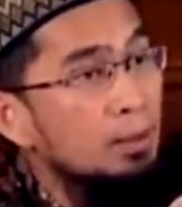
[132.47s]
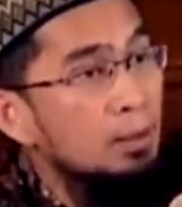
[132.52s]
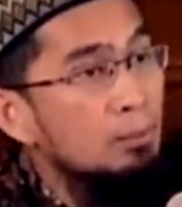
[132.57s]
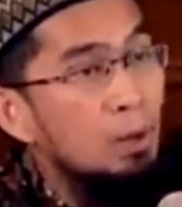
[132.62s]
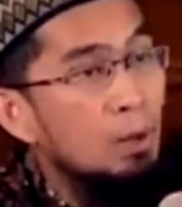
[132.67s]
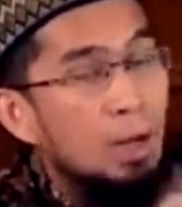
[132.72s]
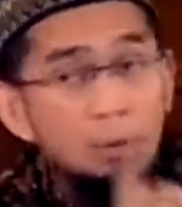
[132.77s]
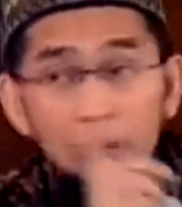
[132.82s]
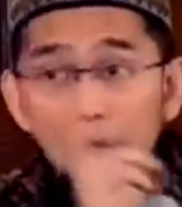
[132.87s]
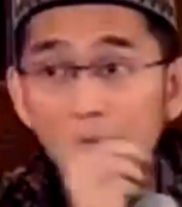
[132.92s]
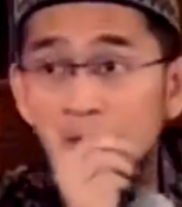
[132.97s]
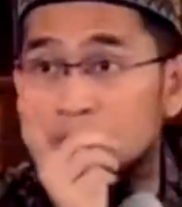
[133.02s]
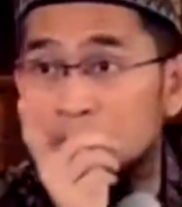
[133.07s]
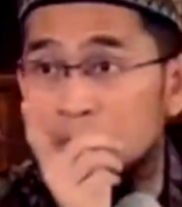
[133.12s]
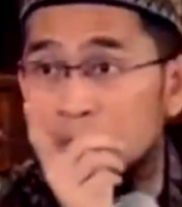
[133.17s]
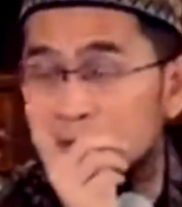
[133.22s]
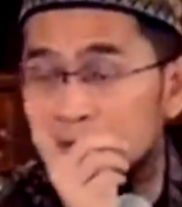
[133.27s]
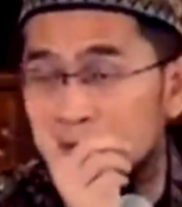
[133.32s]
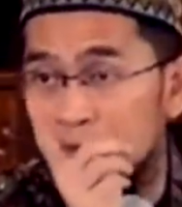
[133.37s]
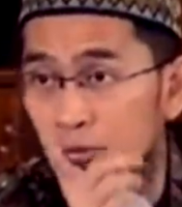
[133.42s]
Buka Quran
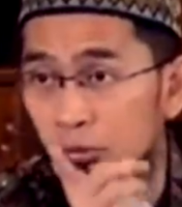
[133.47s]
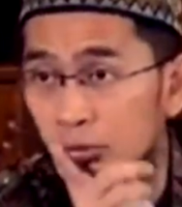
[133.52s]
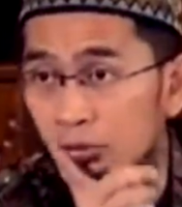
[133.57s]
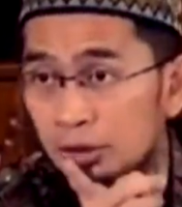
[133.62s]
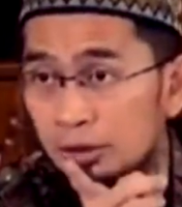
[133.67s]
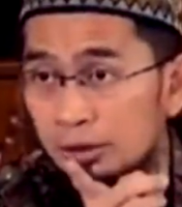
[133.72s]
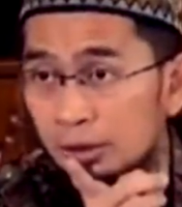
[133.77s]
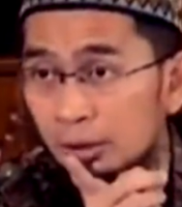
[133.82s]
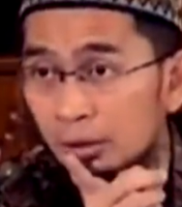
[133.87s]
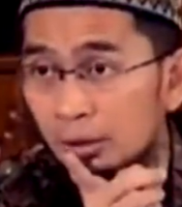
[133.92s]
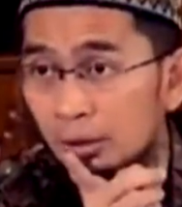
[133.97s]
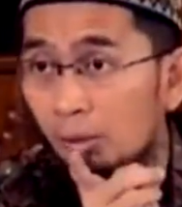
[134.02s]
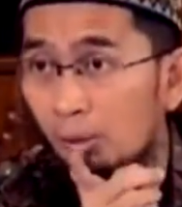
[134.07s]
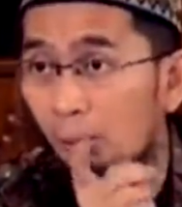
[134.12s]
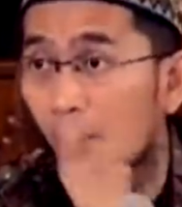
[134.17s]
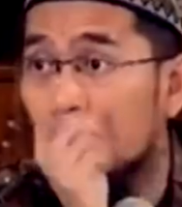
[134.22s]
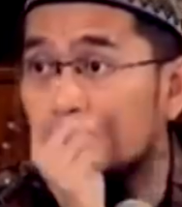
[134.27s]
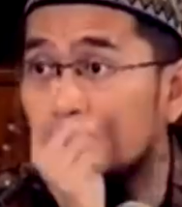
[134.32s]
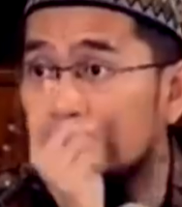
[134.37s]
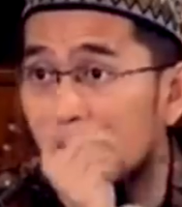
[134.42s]
surah 103.
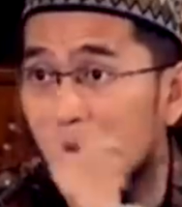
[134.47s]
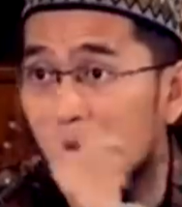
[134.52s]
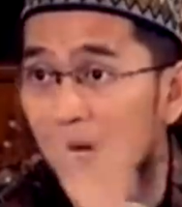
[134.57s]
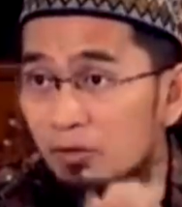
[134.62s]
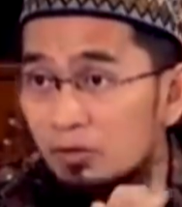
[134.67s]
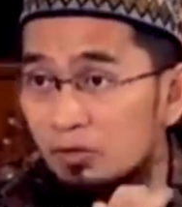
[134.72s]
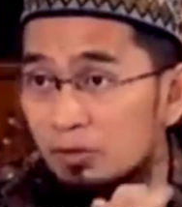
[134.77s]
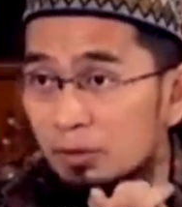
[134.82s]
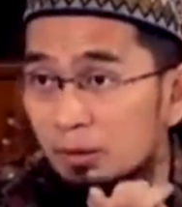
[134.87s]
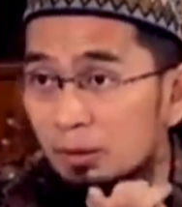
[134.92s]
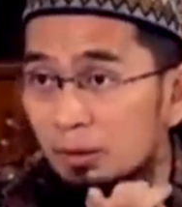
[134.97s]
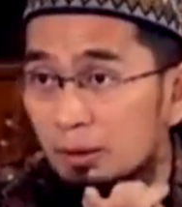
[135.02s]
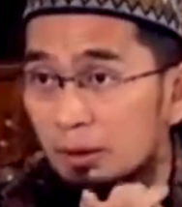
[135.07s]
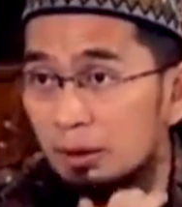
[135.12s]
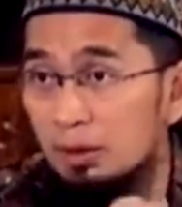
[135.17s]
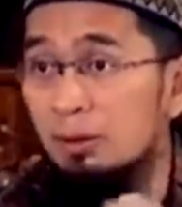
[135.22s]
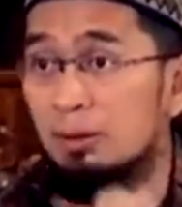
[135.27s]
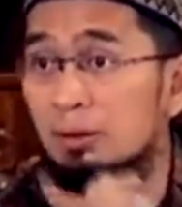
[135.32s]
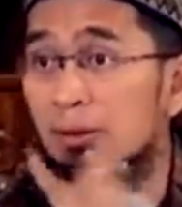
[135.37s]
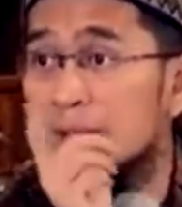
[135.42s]
Wal as
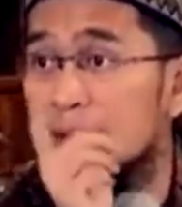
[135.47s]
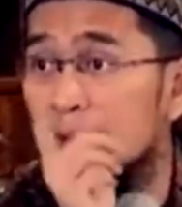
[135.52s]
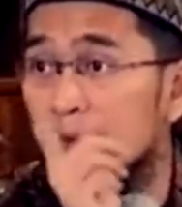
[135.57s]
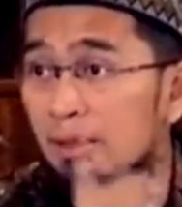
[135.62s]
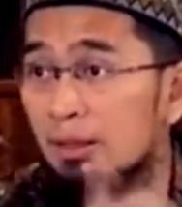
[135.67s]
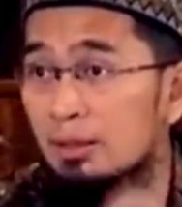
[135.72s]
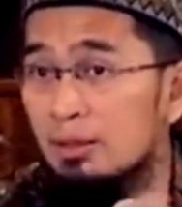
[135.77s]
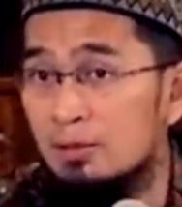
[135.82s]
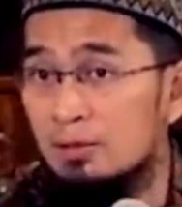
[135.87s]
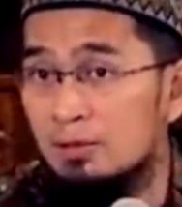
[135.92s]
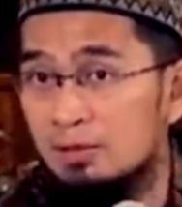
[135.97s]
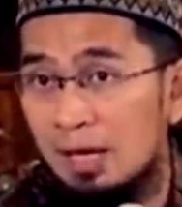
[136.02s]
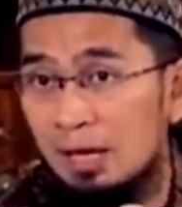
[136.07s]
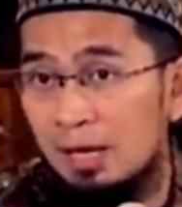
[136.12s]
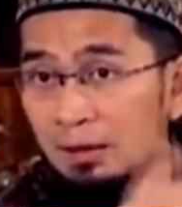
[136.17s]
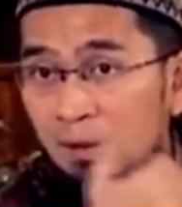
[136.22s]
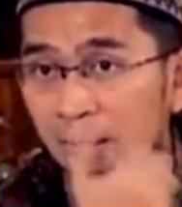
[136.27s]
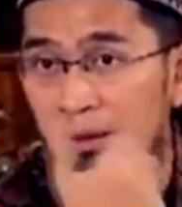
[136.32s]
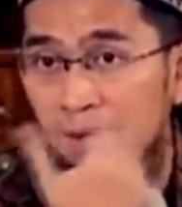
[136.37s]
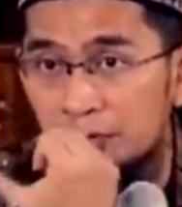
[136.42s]
innal
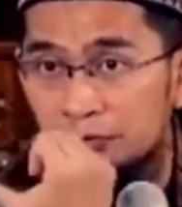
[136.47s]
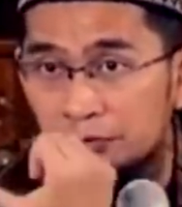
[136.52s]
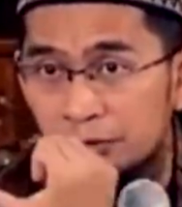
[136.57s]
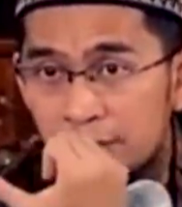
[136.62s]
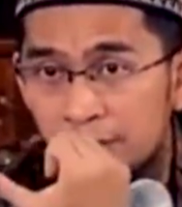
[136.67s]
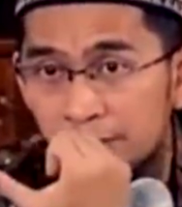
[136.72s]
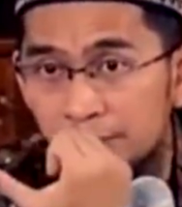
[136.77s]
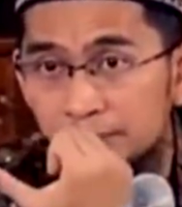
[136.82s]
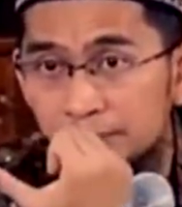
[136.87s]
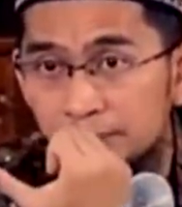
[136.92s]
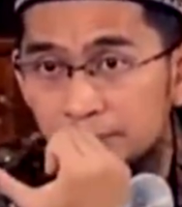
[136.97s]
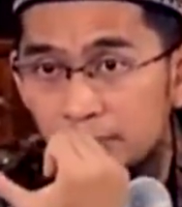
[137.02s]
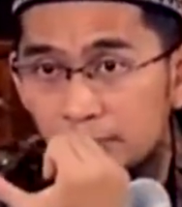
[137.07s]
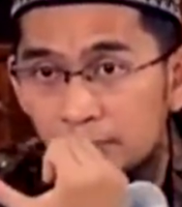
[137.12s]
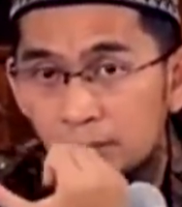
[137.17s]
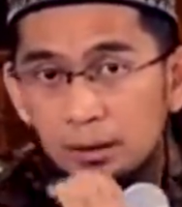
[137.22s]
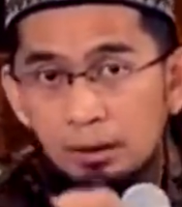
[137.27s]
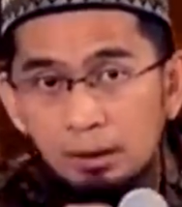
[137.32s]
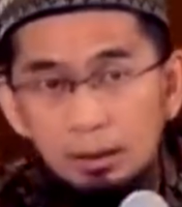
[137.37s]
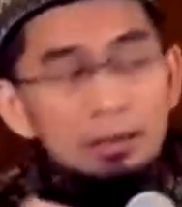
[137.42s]
insana lafi
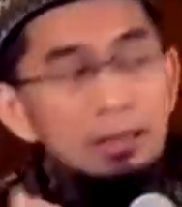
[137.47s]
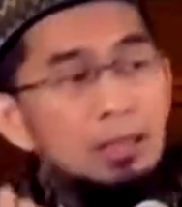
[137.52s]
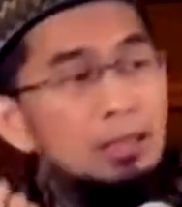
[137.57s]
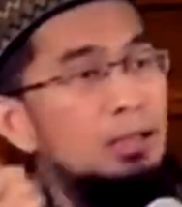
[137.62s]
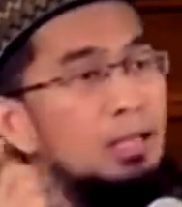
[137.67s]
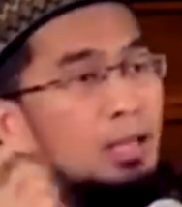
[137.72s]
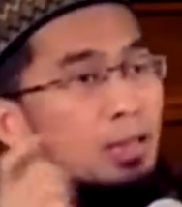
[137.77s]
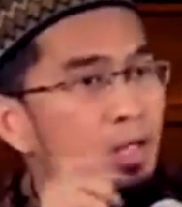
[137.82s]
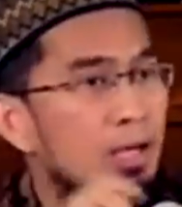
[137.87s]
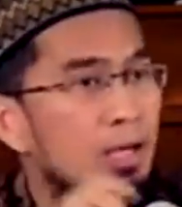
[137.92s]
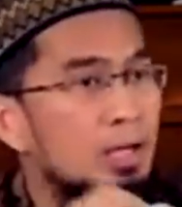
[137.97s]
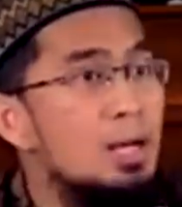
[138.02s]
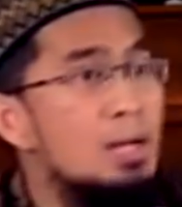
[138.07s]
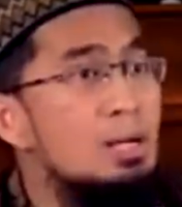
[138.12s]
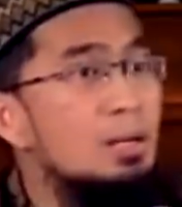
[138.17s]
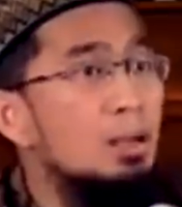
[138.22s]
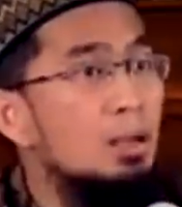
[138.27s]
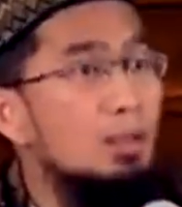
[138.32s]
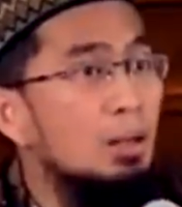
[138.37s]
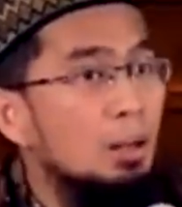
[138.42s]
illa alladzina
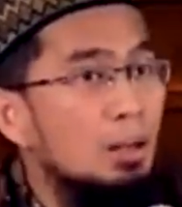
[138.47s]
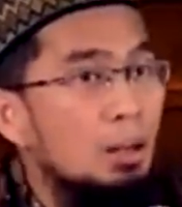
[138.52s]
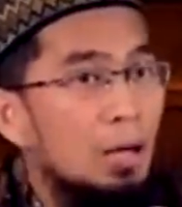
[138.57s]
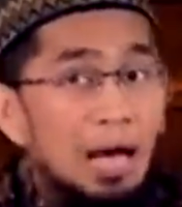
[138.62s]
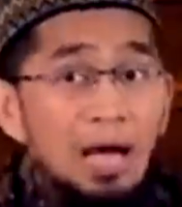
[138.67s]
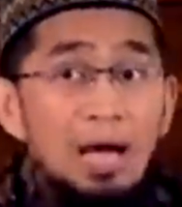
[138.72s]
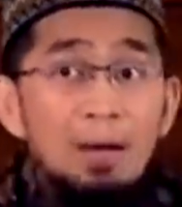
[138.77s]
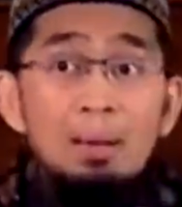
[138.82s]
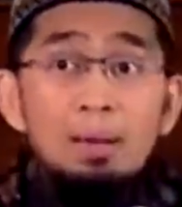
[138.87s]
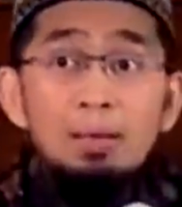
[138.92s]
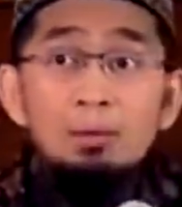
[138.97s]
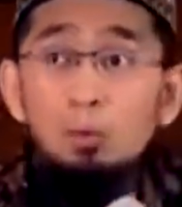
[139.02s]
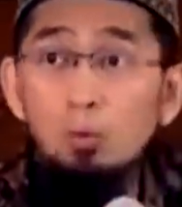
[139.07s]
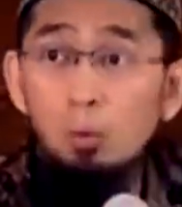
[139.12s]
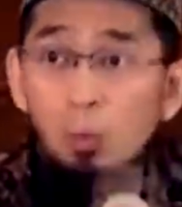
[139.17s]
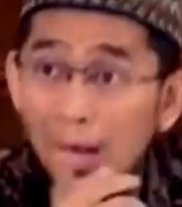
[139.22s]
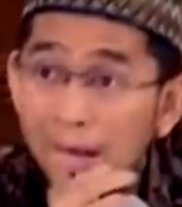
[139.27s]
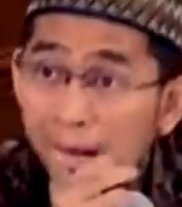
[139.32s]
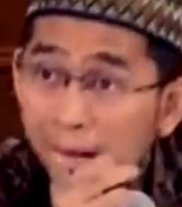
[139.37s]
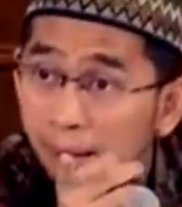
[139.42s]
amanu
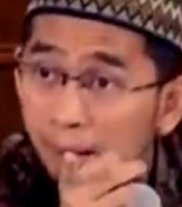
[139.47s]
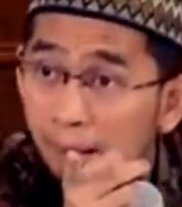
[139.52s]
wa